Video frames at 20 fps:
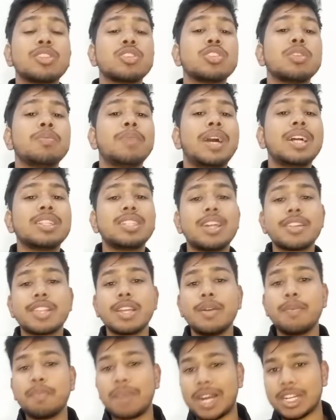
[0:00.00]
बाद दोस्तों बात
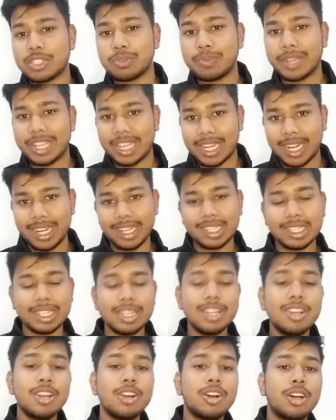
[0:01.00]
करते हैं हम पांचवें खिलाड़ी
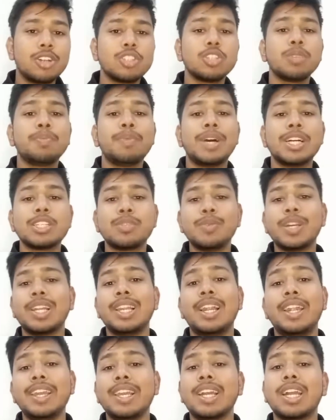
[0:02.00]
की और दोस्तों पांचवें
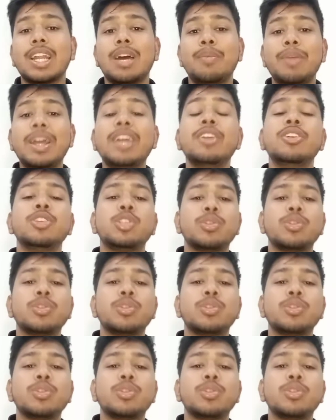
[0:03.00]
खिलाड़ी का नाम है